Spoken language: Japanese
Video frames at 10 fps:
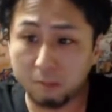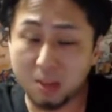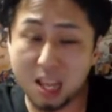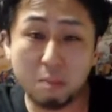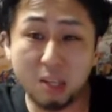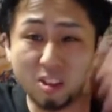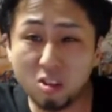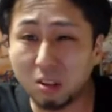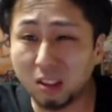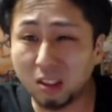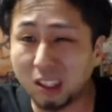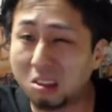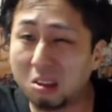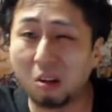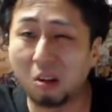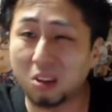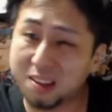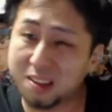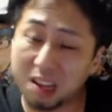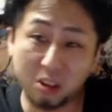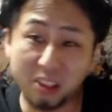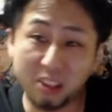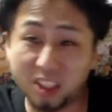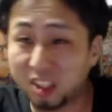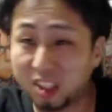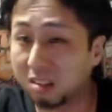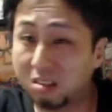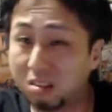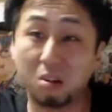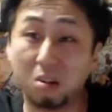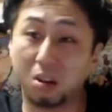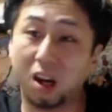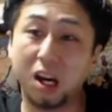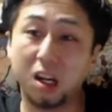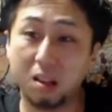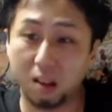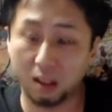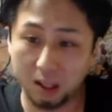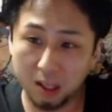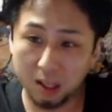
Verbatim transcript: 闇将軍がどうとかサノッチがどうとか関係ねえんだ。